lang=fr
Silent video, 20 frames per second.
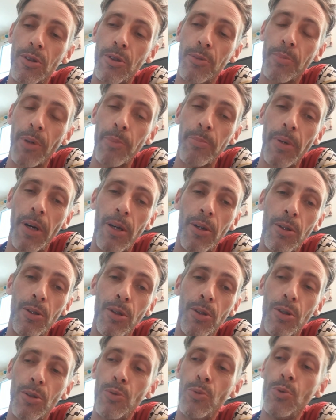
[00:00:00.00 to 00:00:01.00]

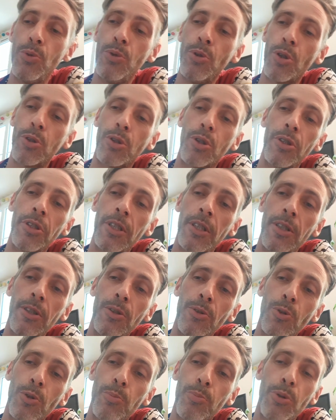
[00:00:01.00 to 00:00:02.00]
prépare nous de notre
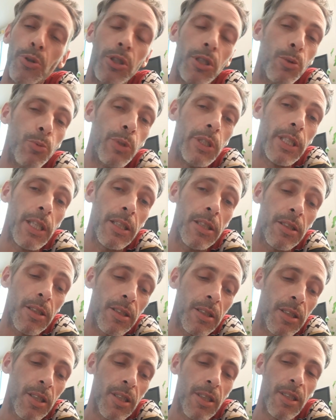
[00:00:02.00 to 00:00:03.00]
côté notre petit week-end.
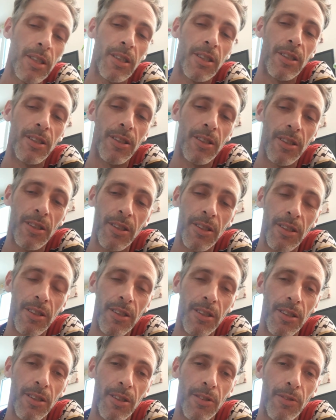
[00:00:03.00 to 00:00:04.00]

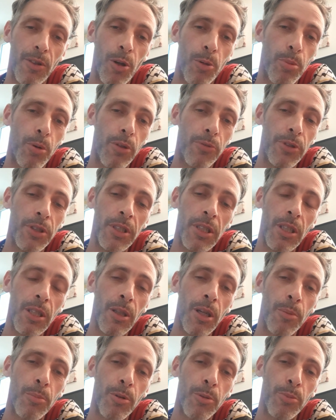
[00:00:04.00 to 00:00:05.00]
on va en
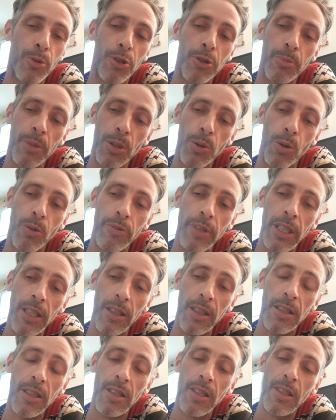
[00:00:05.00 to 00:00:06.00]
profiter un peu pour se mettre au
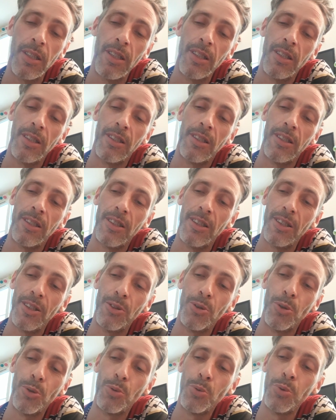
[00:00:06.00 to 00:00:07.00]
vert
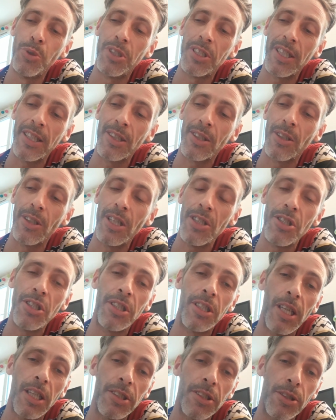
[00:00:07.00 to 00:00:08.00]
de toute cette
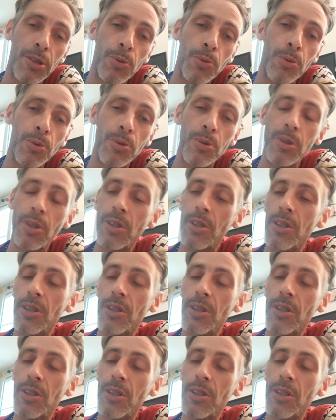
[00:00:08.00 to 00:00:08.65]
agitation